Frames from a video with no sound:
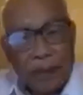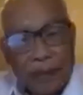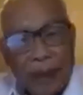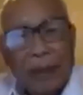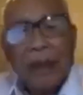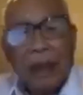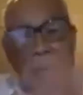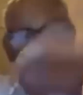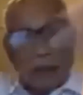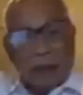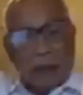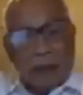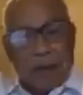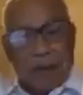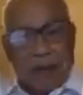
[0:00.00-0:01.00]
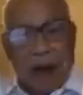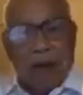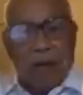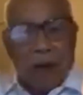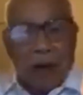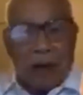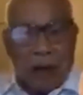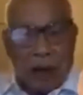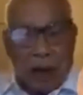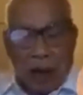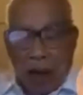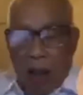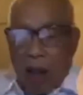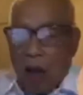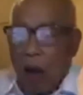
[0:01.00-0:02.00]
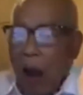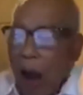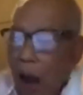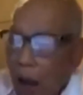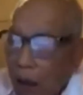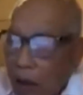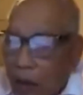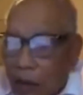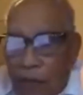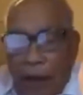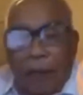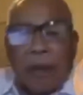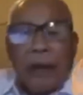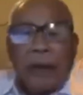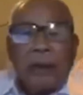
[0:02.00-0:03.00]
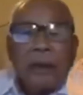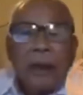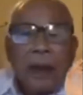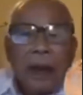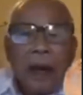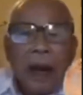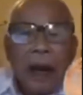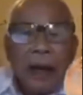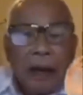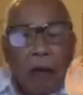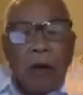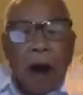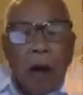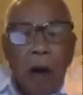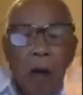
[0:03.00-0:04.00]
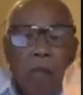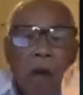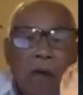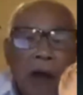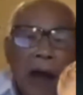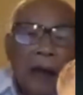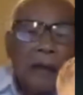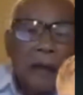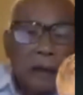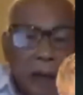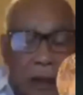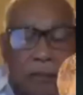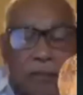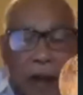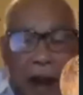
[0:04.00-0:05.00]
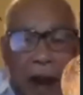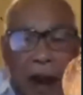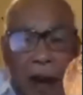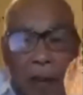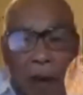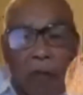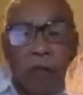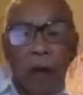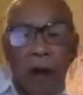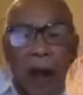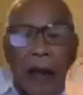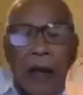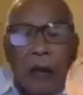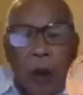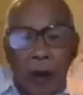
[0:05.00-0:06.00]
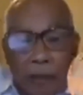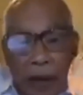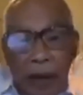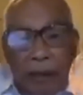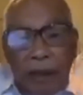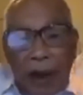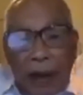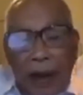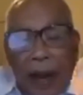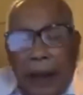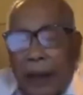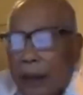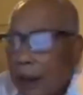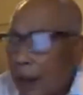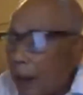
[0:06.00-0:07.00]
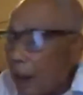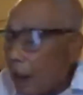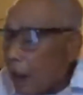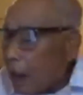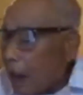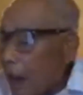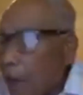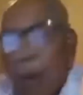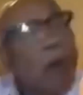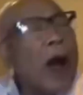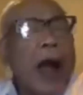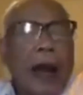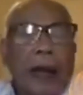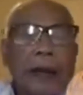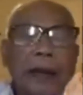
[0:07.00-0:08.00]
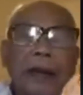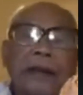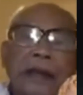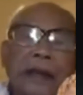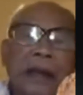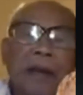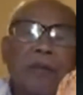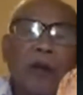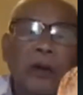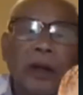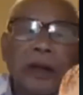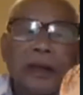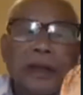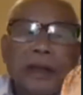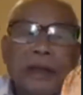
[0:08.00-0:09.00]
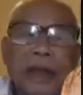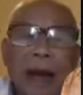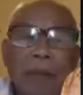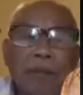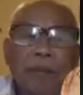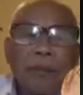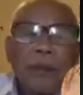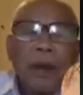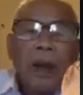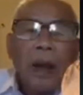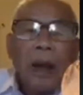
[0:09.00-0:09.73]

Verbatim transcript: Thế tức là sau đó thì à, Việt Minh à, yêu cầu ông Bảo Đại từ chức, và ông Bảo Đại đã thoái vị vào ngày à, mùng hai tháng chín năm một nghìn chín trăm